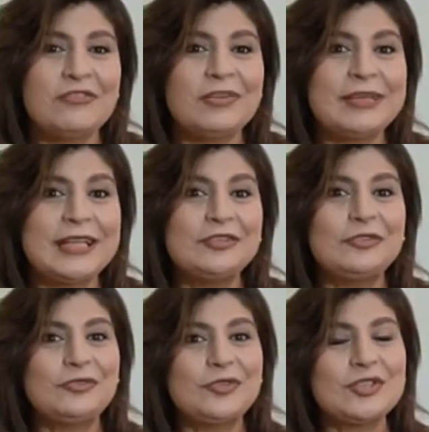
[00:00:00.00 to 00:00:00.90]

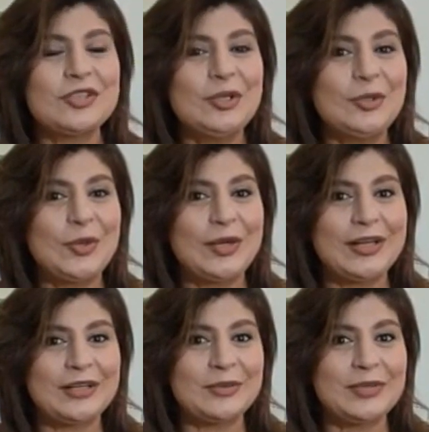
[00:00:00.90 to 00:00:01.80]
فبدات في وسط الحوار
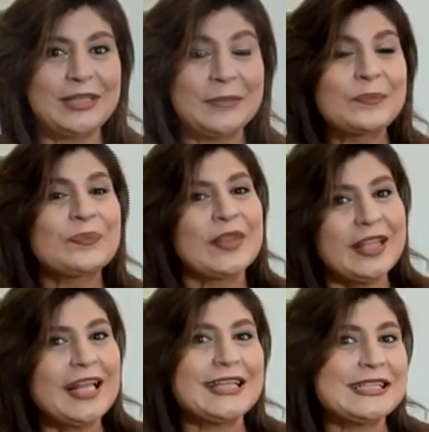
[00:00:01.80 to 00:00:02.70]
اقول ايه
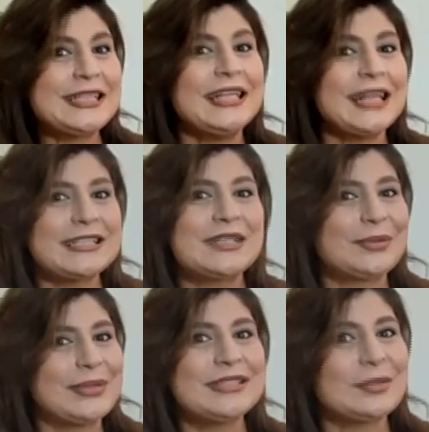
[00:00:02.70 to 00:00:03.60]
احنا عايزين كذا
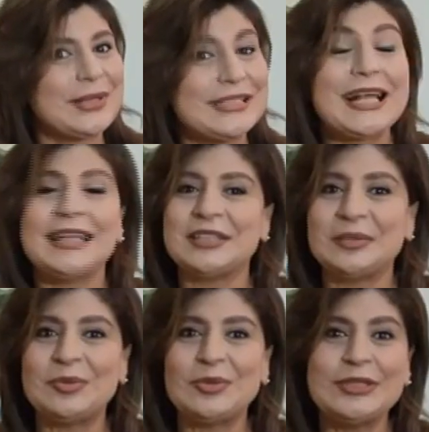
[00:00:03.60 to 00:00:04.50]
وكذا وكذا
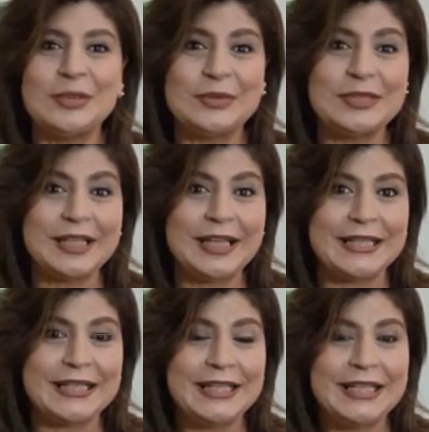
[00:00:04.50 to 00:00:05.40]
هتجيبه لنا وانت
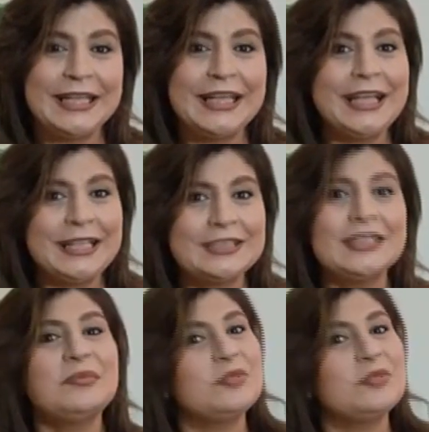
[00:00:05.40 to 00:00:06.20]
جاي احنا عندنا